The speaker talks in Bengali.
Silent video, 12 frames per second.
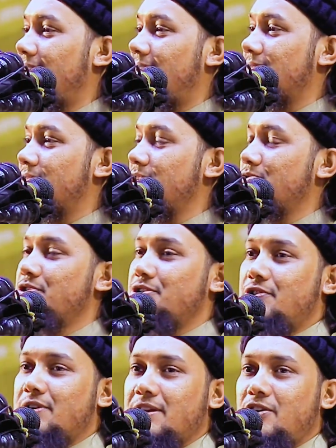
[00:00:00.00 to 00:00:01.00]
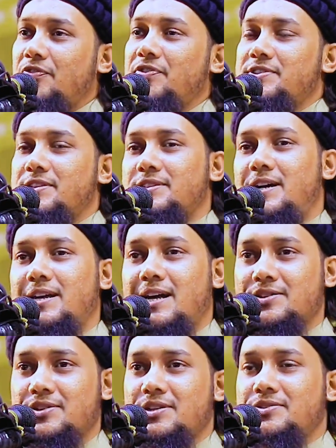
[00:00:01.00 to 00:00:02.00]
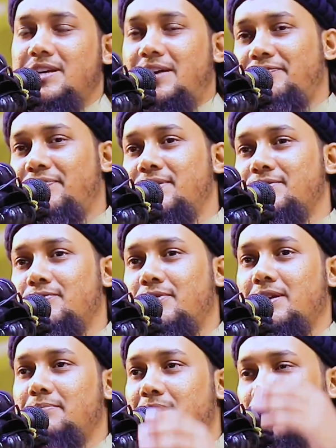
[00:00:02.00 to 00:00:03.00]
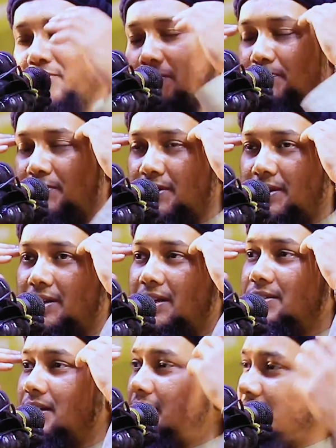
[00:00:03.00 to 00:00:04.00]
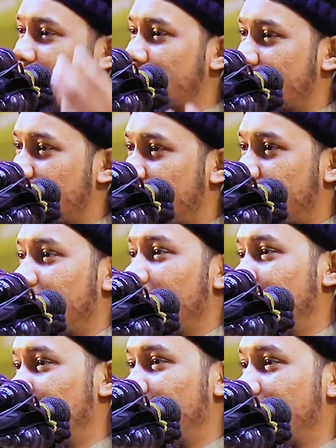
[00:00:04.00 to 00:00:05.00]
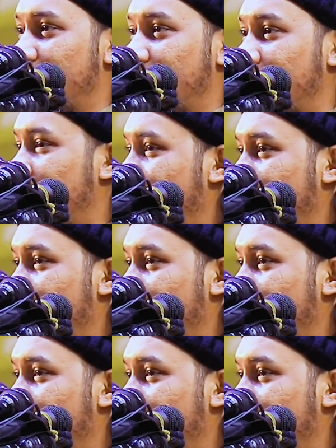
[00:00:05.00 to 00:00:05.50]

রাত ডিউটি করে অফিসে যায় আসে জ্যাম ফেস করে মানসিক প্রেশার নেয় শারীরিক প্রেশার নেয় নেয়